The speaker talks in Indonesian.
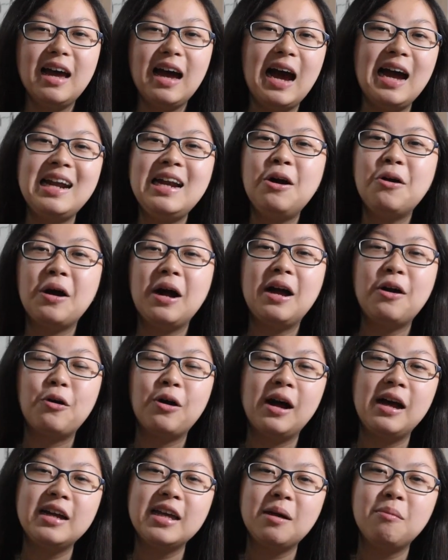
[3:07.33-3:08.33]
ada
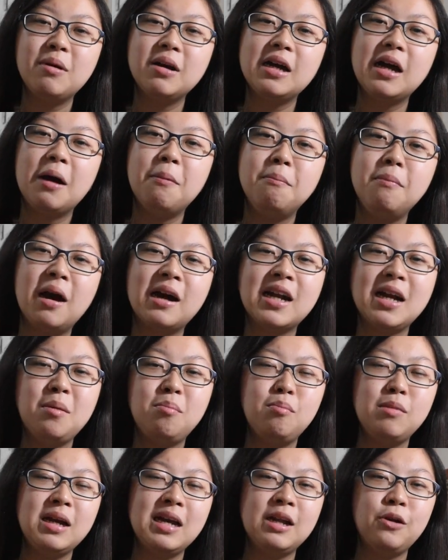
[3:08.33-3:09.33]
orang-orang yang menggambar
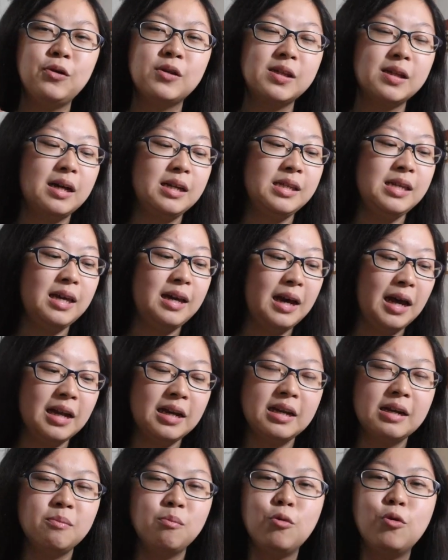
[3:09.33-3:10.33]
dan
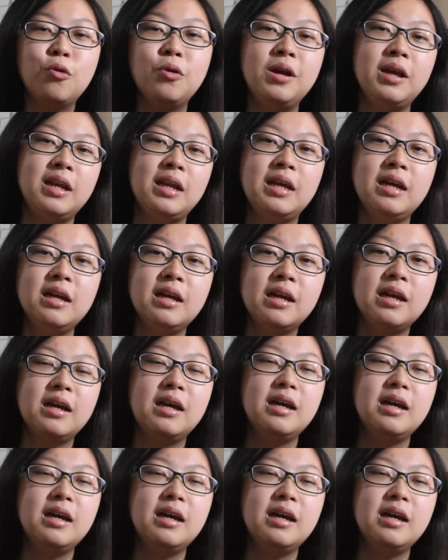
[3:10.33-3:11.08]
mengilustrasikan buku ini.